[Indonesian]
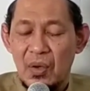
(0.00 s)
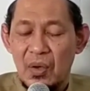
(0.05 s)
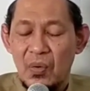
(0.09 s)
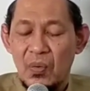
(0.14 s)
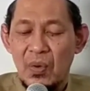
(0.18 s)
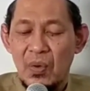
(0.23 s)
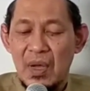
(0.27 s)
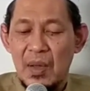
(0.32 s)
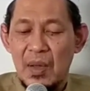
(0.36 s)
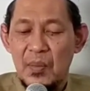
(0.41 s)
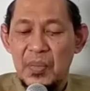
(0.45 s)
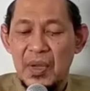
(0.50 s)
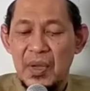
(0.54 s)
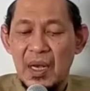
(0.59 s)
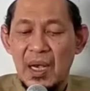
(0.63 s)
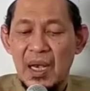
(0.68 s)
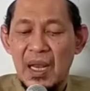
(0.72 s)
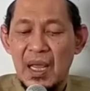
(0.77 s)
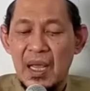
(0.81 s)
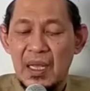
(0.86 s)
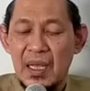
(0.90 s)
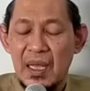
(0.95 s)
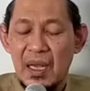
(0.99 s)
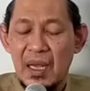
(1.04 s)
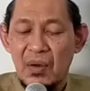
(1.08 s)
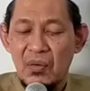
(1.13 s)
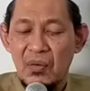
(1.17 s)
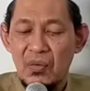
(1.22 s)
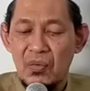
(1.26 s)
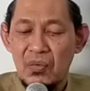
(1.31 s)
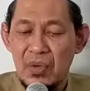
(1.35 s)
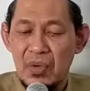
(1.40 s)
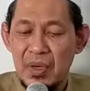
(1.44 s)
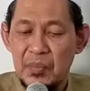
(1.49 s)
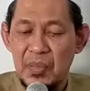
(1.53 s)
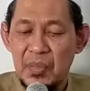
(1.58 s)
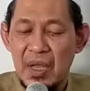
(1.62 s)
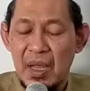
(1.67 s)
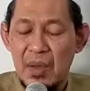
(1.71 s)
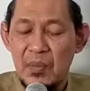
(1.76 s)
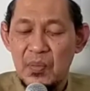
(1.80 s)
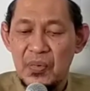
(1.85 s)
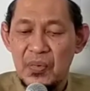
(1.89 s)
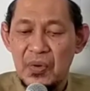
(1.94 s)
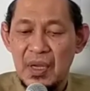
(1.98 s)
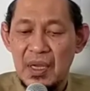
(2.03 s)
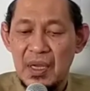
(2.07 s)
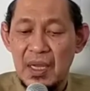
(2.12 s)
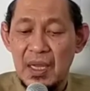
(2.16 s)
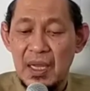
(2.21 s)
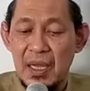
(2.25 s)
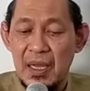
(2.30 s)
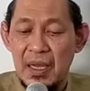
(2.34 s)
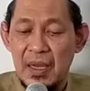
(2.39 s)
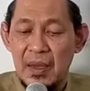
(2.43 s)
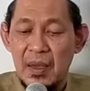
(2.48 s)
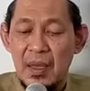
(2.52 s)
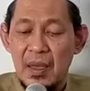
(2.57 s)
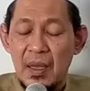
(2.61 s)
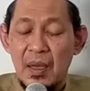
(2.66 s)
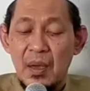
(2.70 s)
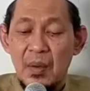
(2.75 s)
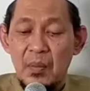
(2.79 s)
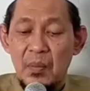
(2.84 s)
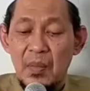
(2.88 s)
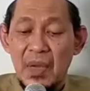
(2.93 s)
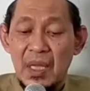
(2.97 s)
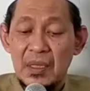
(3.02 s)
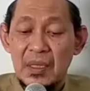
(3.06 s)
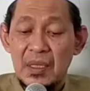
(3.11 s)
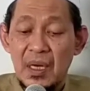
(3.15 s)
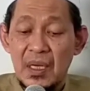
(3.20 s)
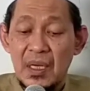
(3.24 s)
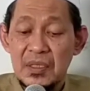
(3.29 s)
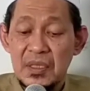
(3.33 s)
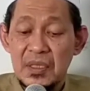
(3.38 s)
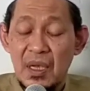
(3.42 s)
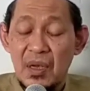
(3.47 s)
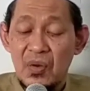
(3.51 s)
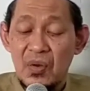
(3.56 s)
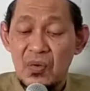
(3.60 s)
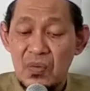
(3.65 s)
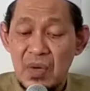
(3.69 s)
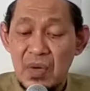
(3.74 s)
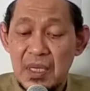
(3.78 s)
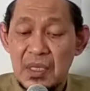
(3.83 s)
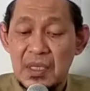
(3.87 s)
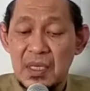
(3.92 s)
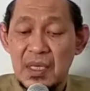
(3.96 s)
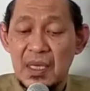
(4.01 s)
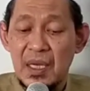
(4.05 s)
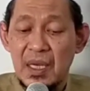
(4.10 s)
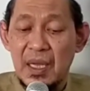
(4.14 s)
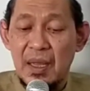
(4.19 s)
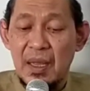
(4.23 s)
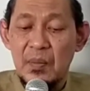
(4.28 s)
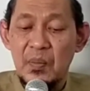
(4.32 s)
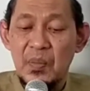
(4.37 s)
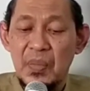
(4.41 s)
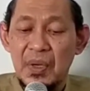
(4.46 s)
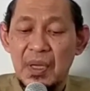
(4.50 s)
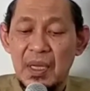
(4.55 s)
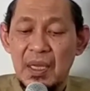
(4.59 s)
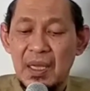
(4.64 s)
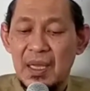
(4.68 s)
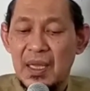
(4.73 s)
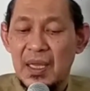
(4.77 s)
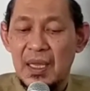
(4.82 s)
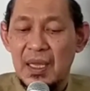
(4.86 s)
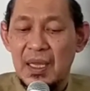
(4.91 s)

Kabeh langgar urip kabeh, madrasah gede kabeh.